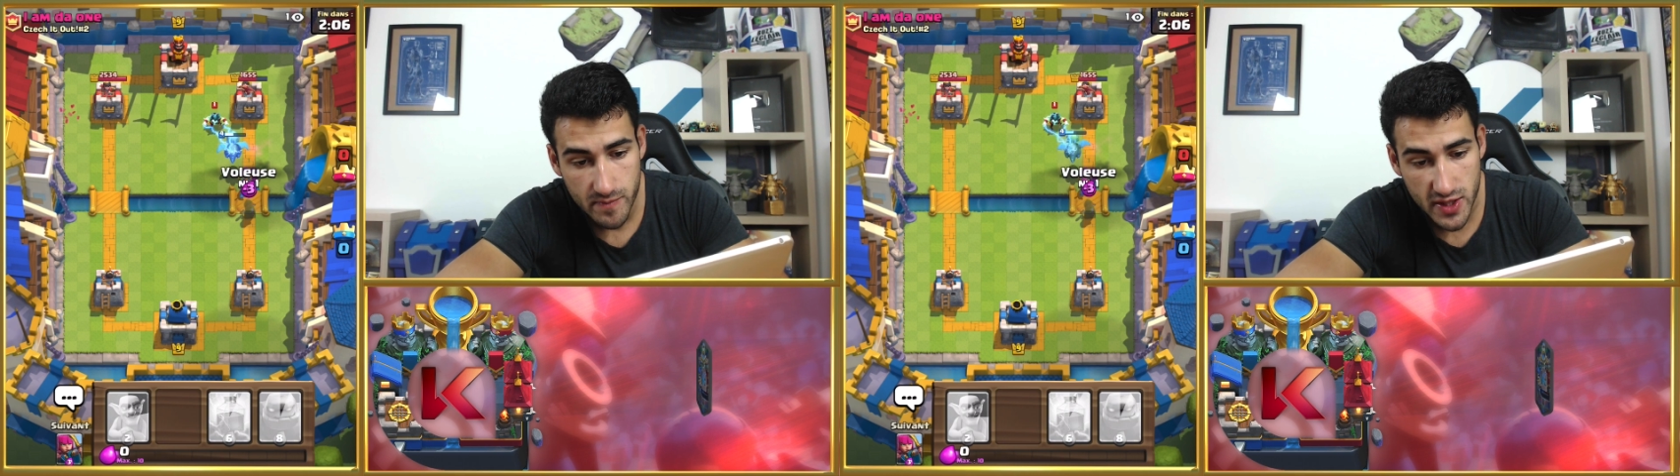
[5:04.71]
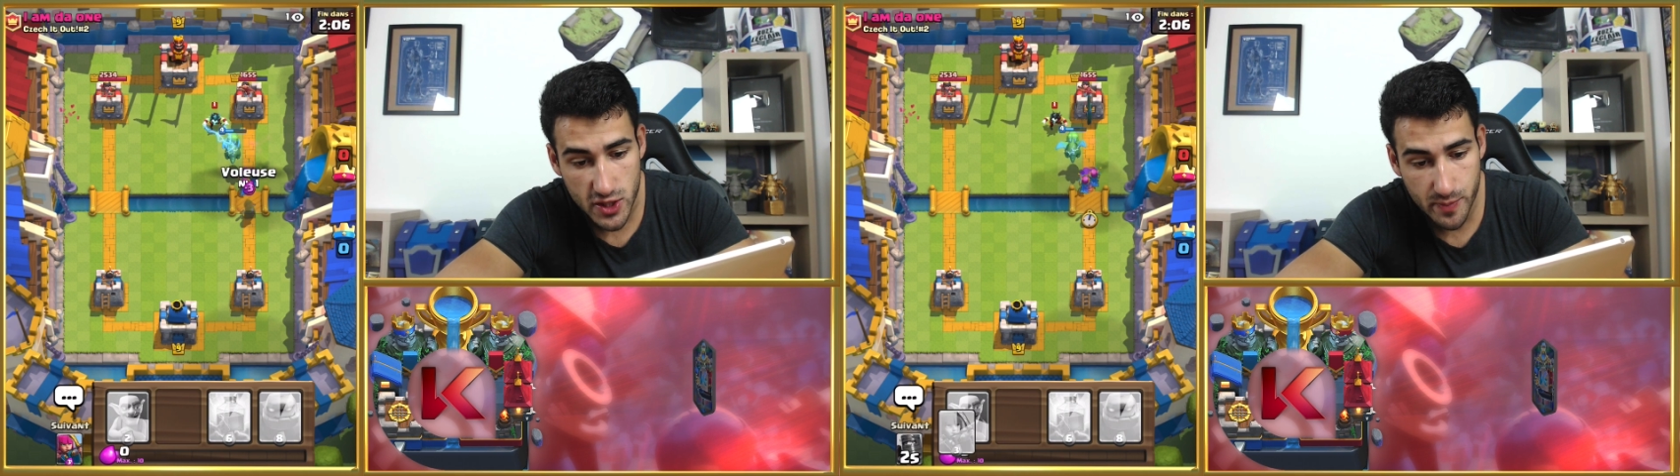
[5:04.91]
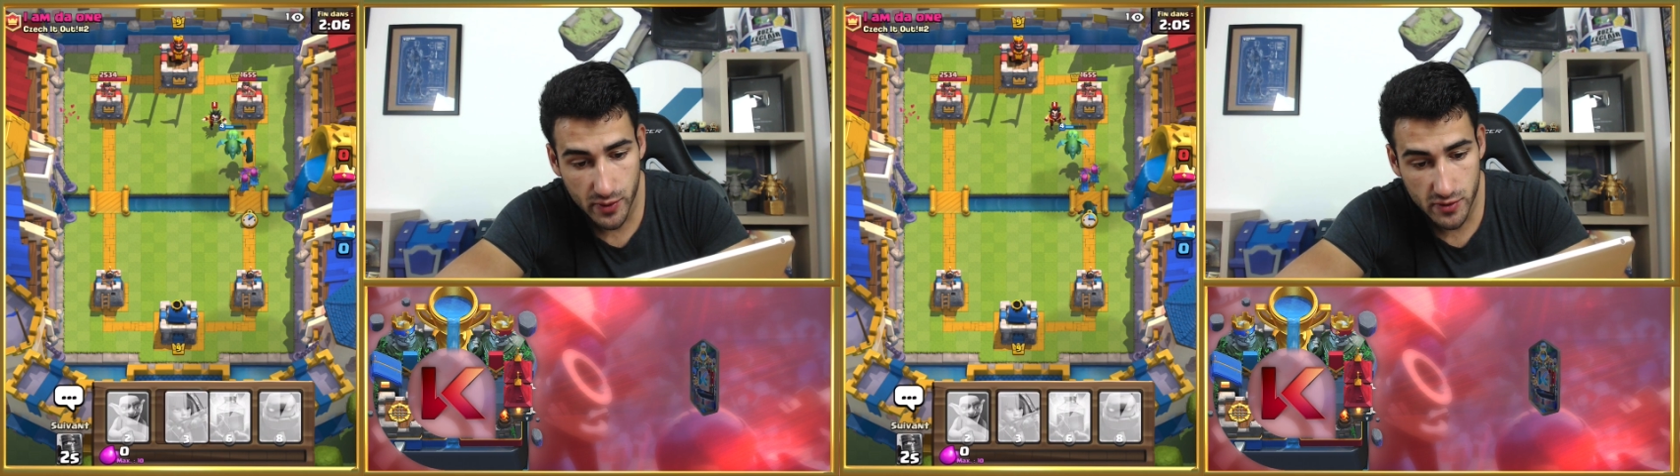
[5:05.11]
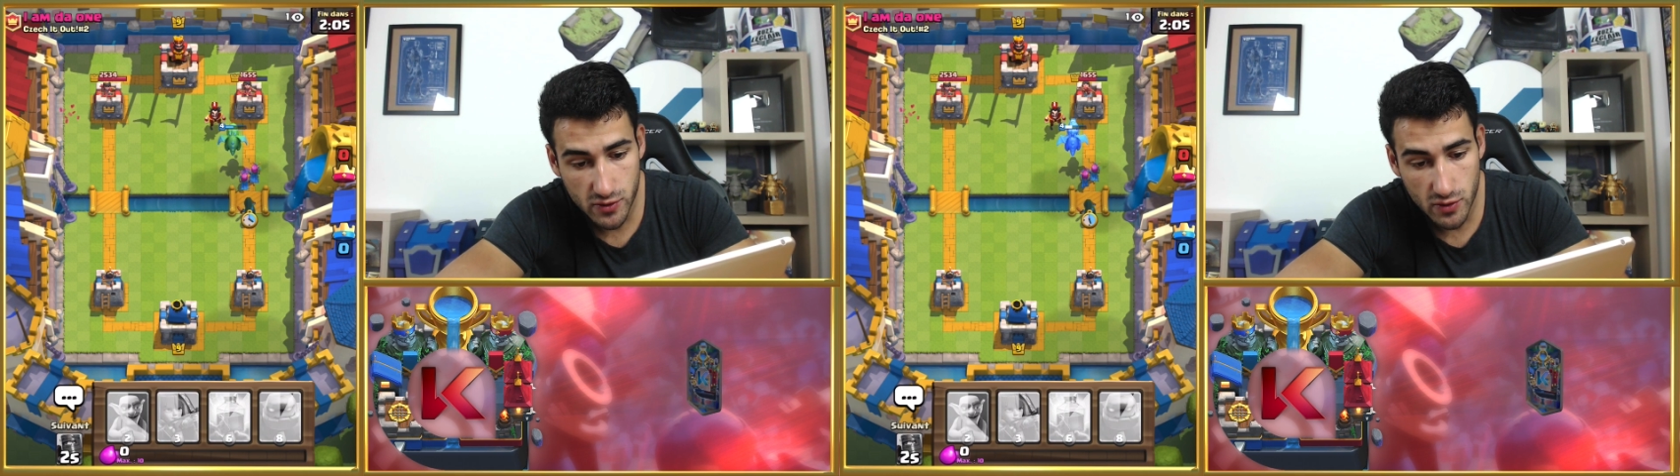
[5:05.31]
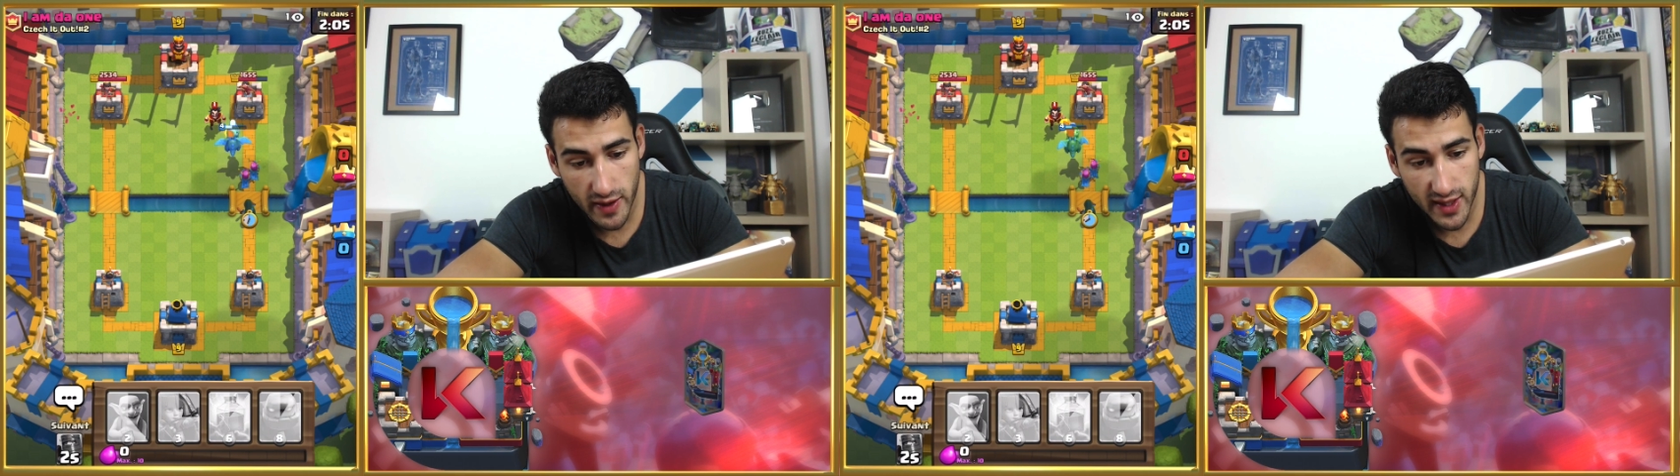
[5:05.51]
Et je pense
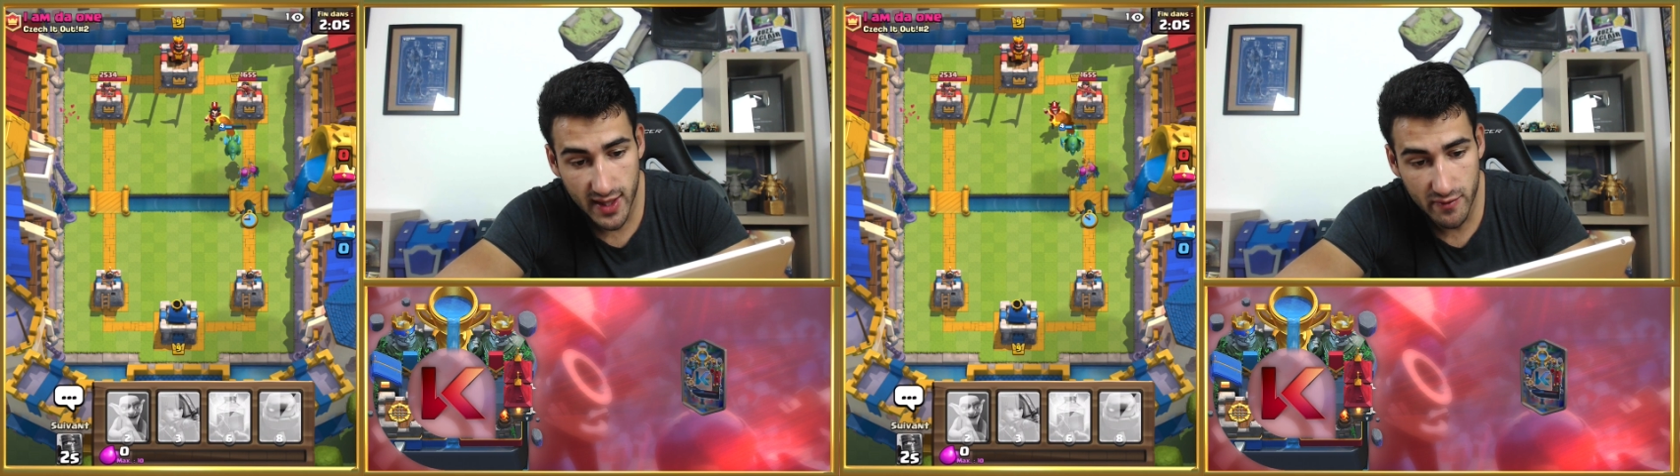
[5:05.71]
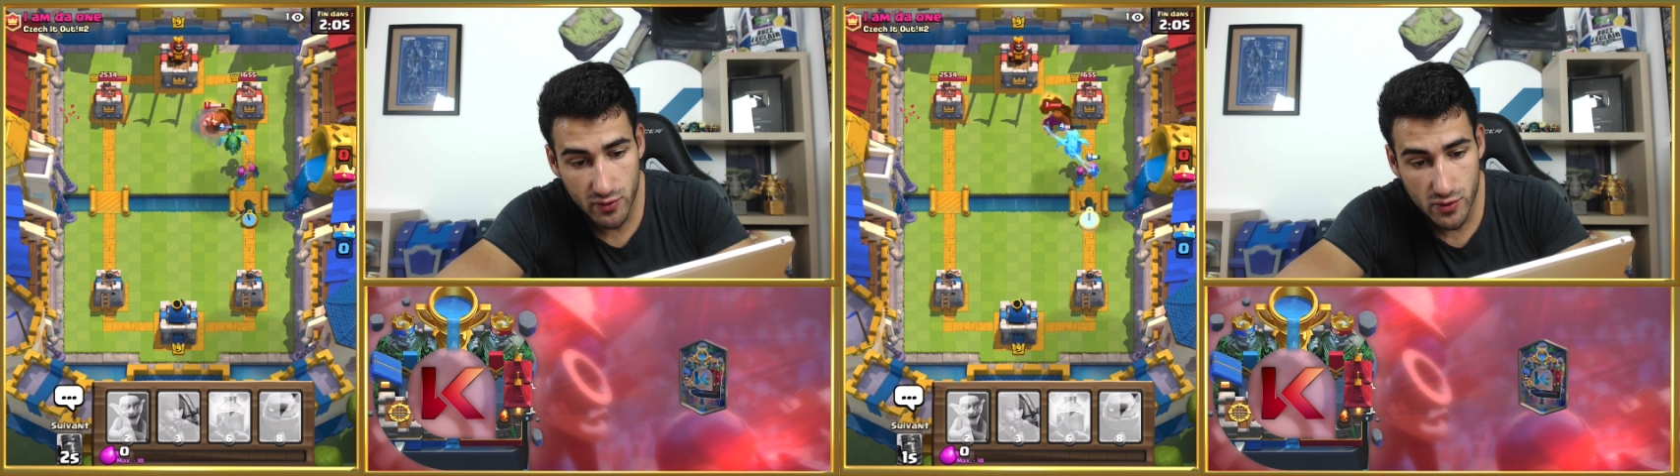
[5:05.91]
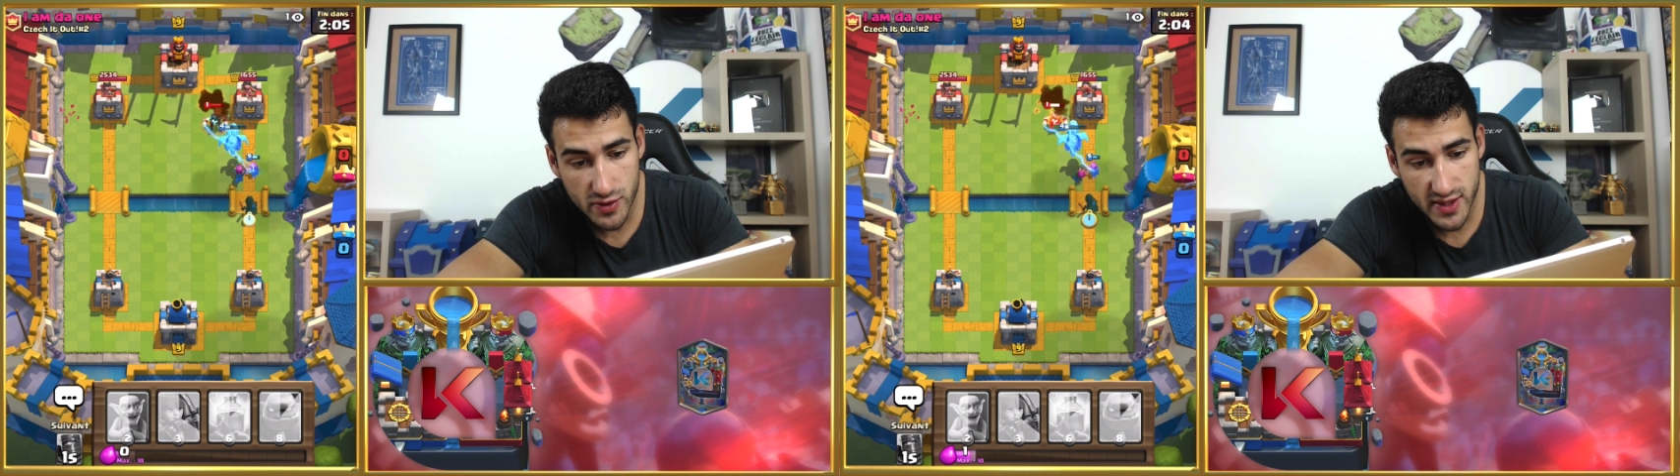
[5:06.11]
qu'avec la voleuse,